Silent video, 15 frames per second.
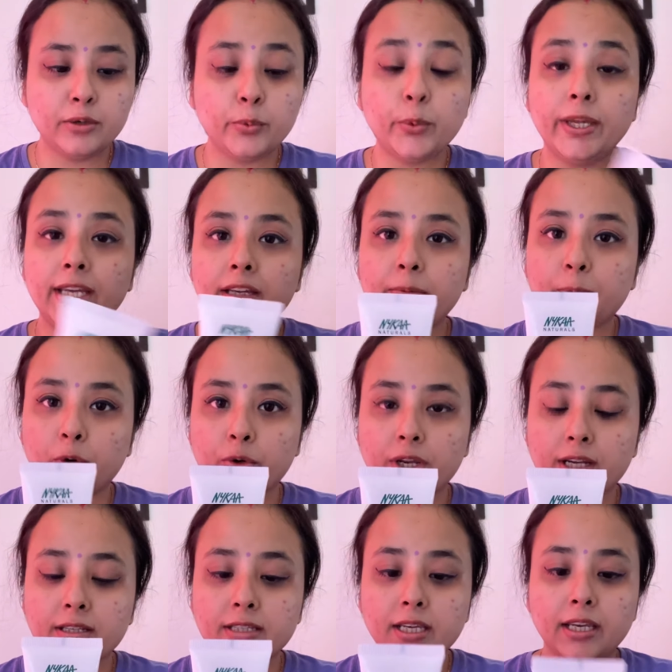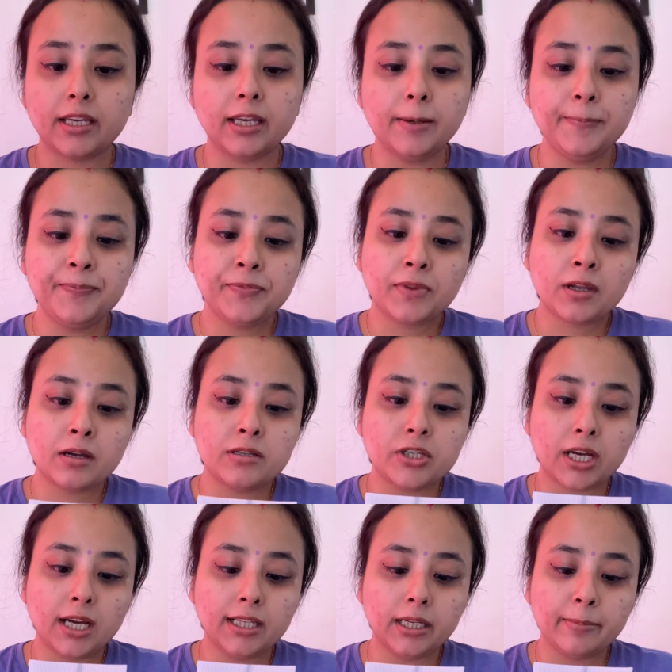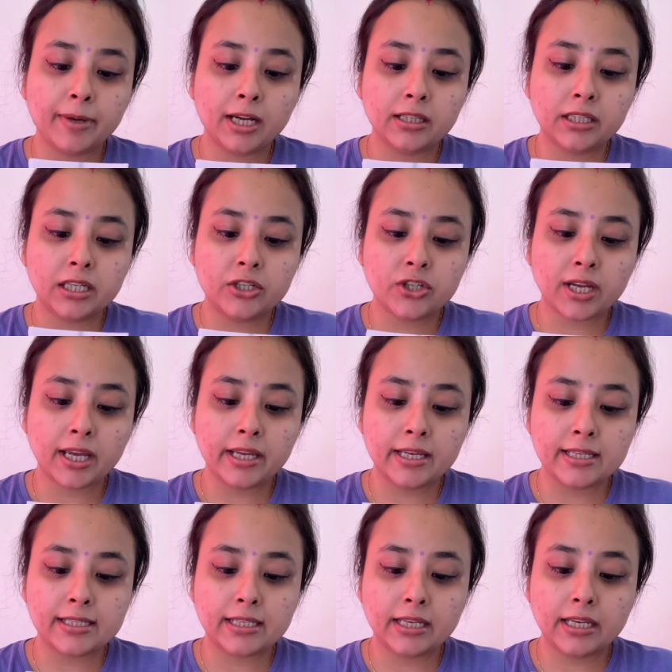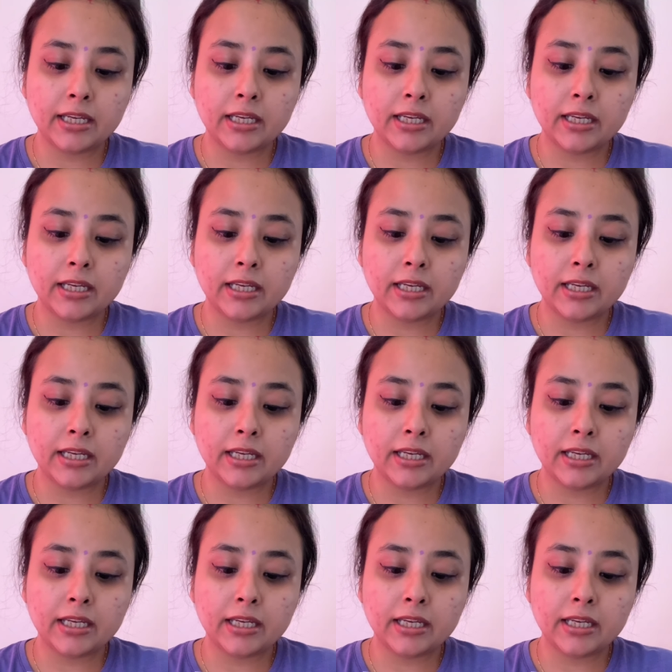वीगन प्रोडक्ट है ये जहाँ तक बात की जाए इसकी